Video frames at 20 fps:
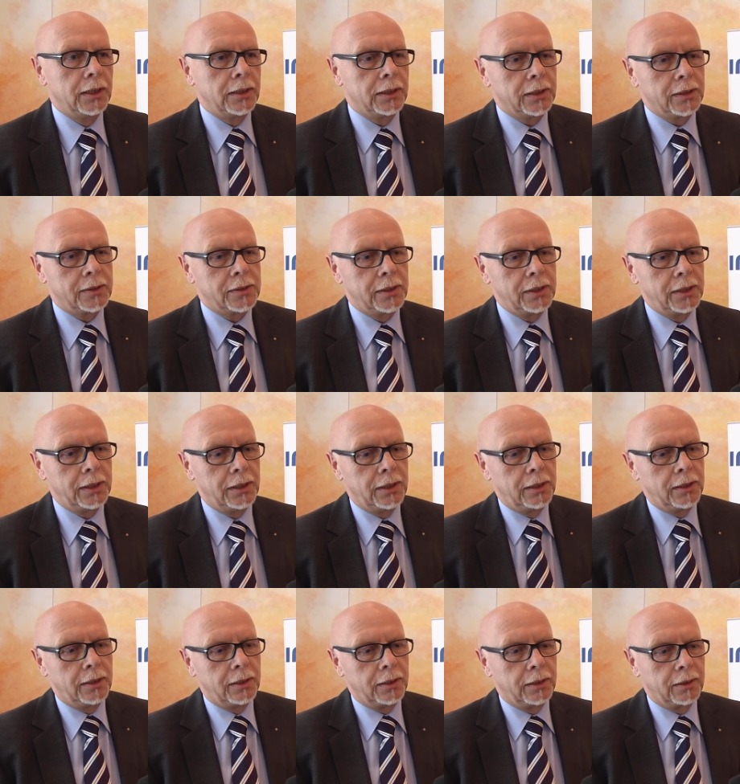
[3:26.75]
dass
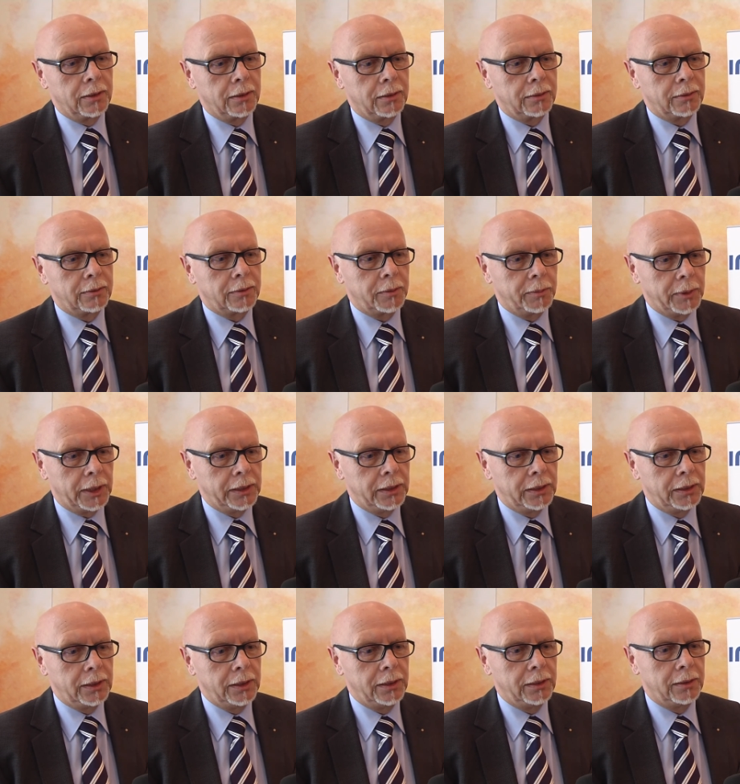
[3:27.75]
die äh,
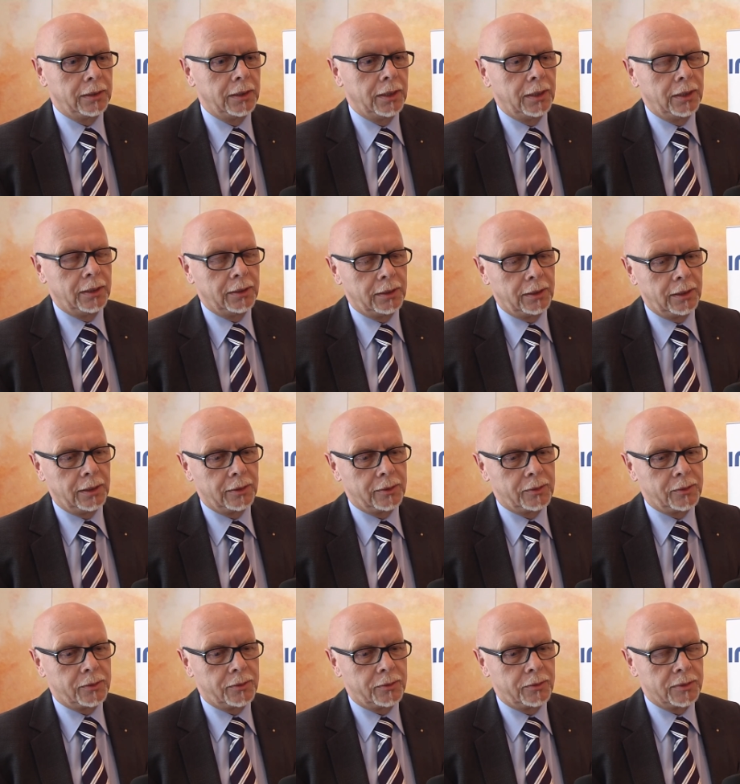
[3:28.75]
Qualität der
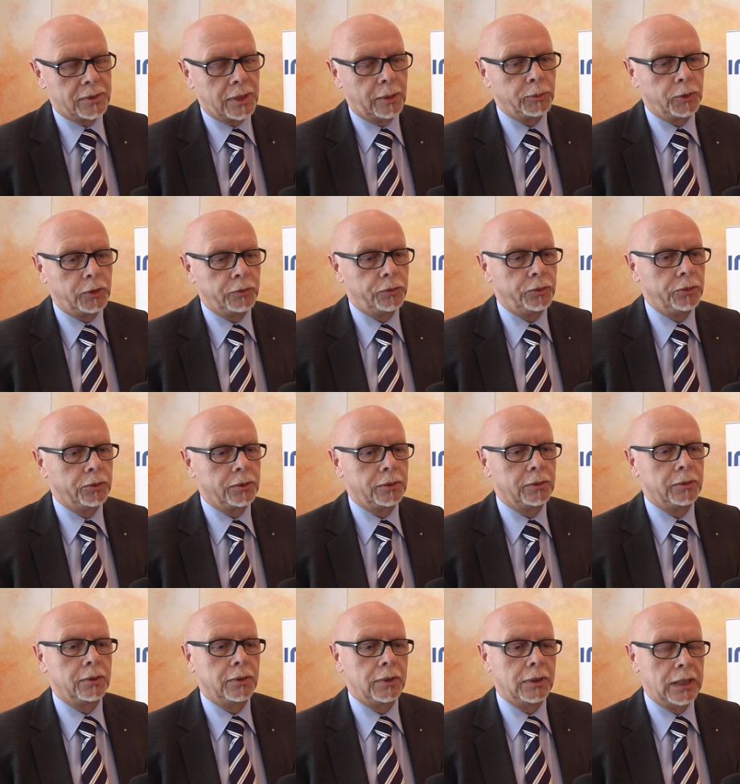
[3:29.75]

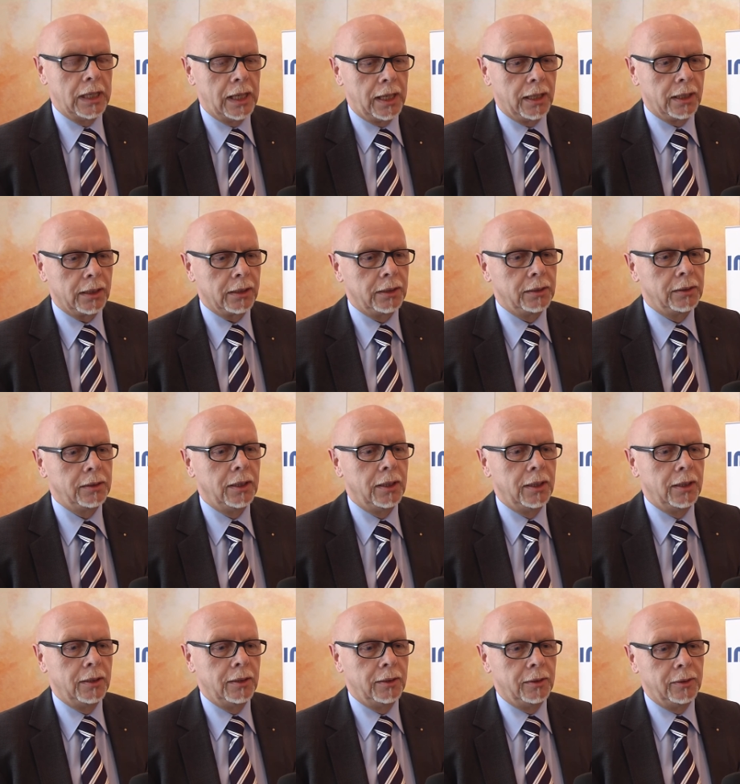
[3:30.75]
zusammengeführten Lagen
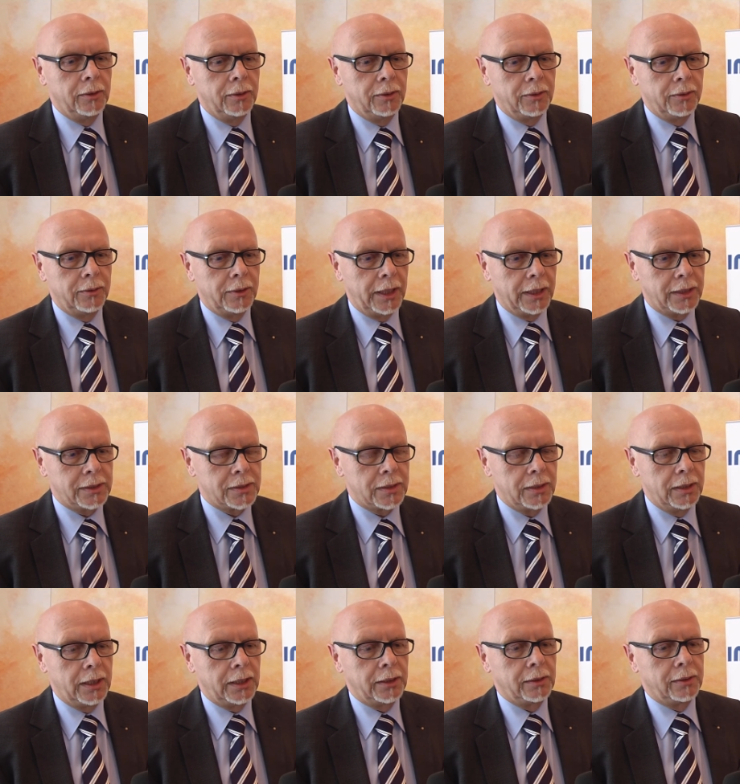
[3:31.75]
äh,
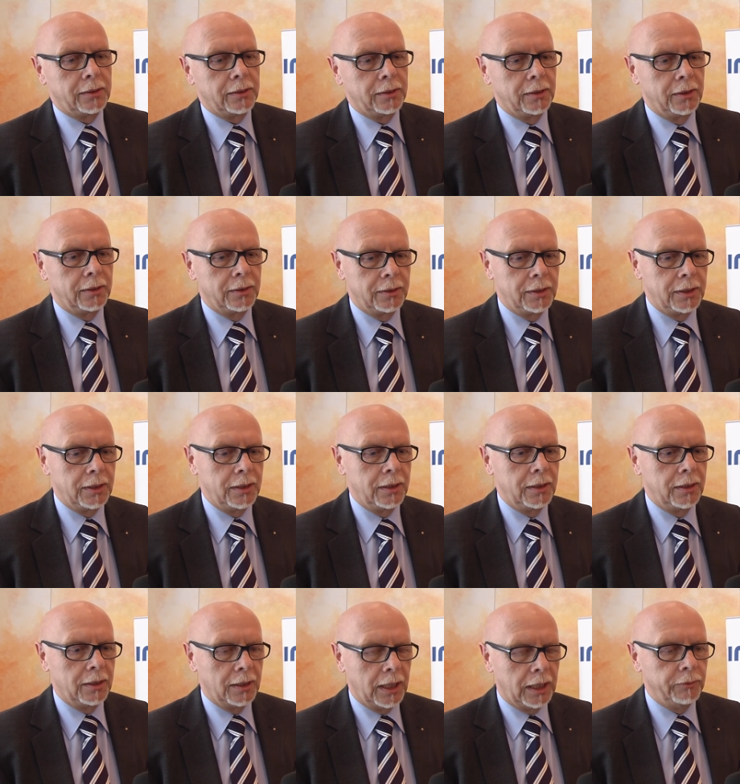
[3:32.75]
exzellent
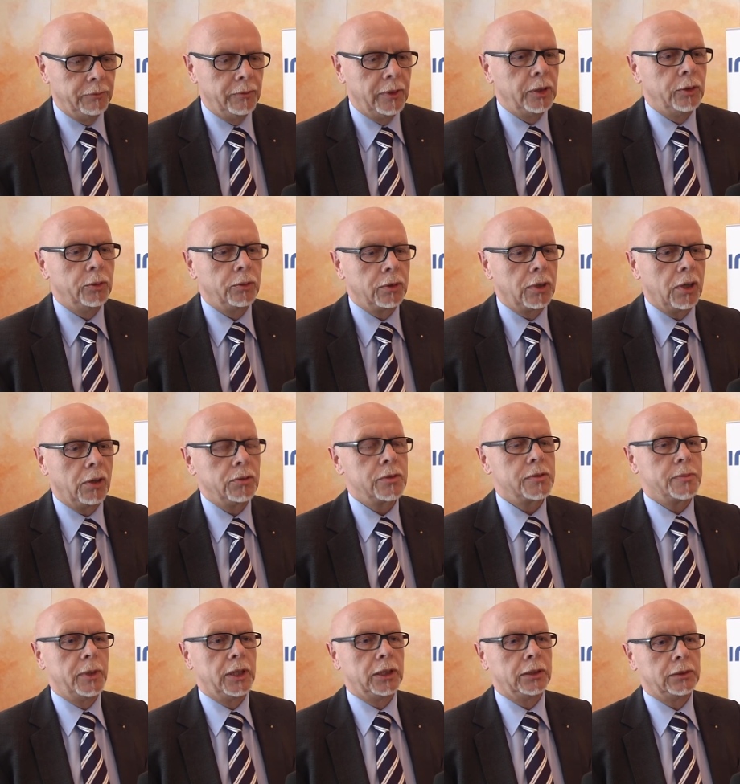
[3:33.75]
die Anwendung
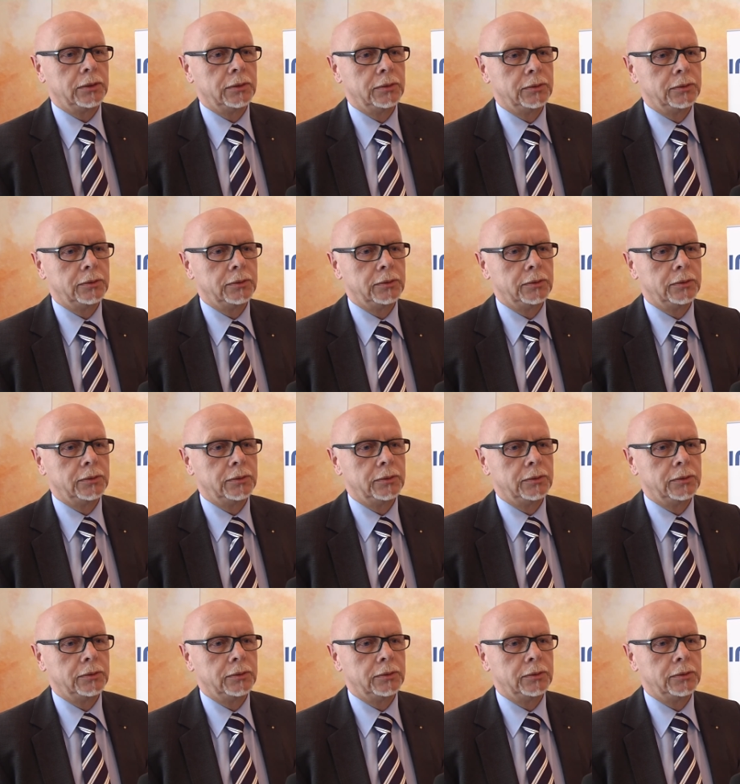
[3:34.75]
ausmacht.